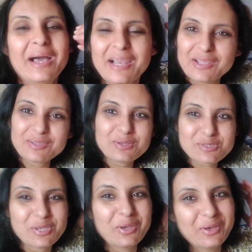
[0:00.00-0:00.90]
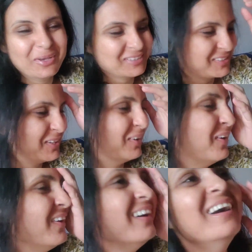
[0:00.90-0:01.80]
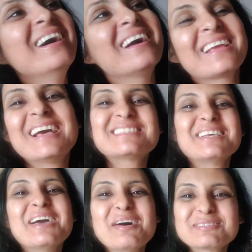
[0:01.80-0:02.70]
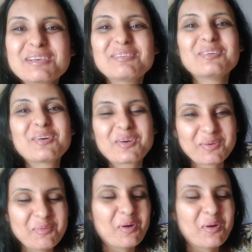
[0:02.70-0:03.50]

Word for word: हेलो दोस्तों तो कैसे हैं आप सब लोग गुड